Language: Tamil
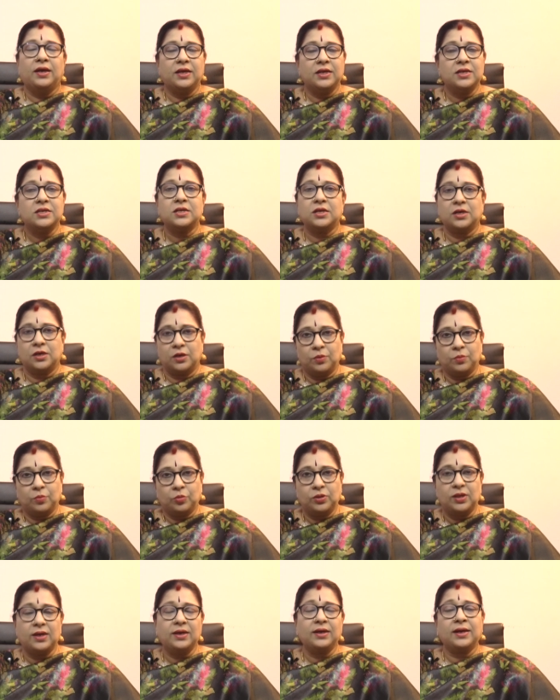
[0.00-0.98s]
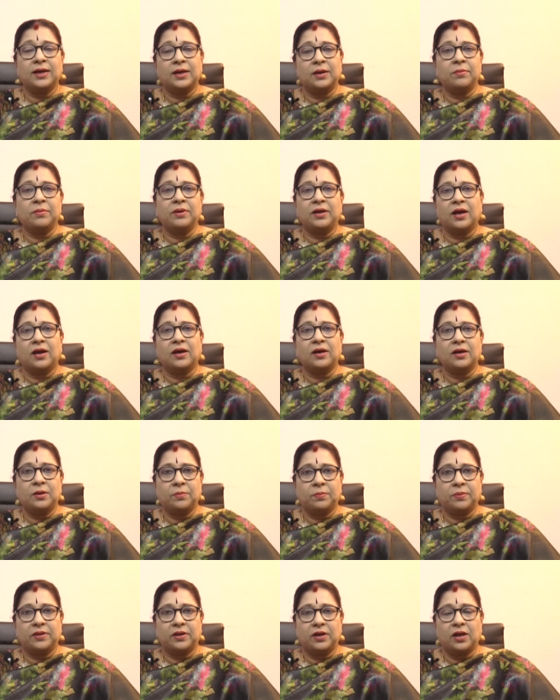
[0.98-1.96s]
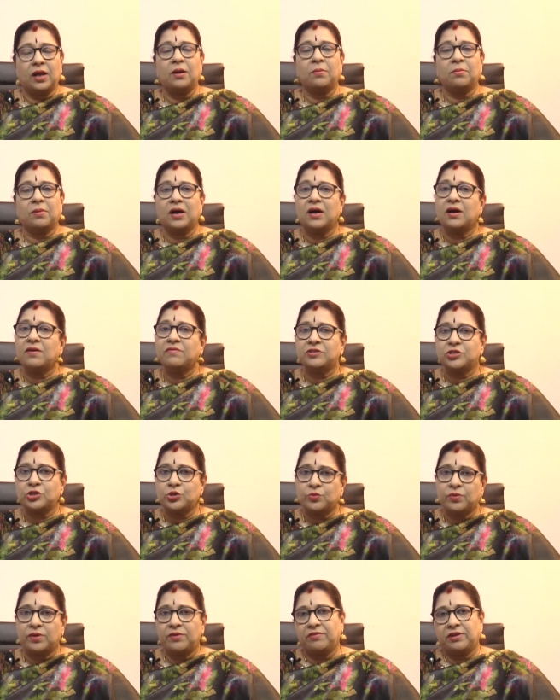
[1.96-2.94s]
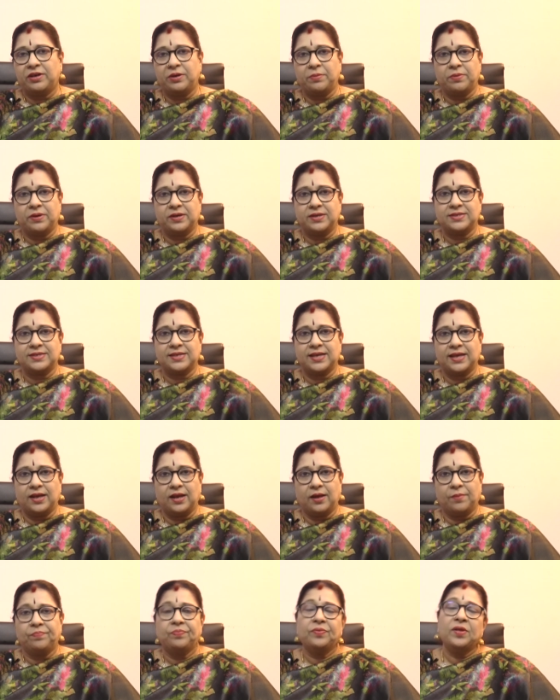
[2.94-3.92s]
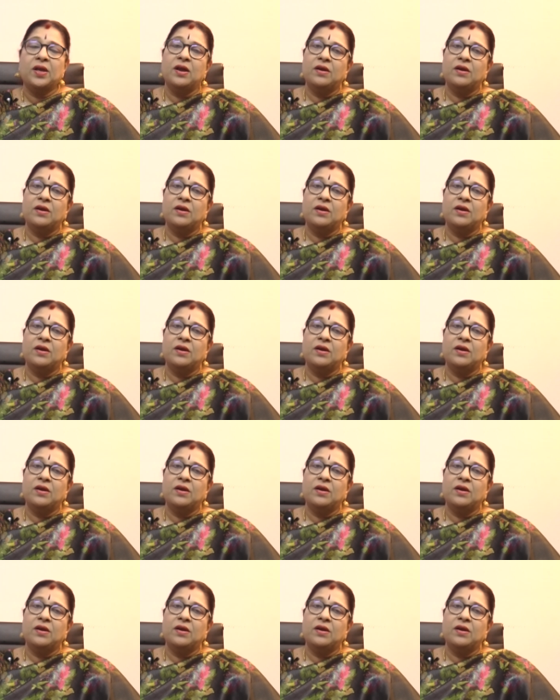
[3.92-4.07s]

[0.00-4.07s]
இன்று புதன்கிழமையாக இருப்பதனால் மகாவிஷ்ணுவை வழிபாடு செய்யலாம்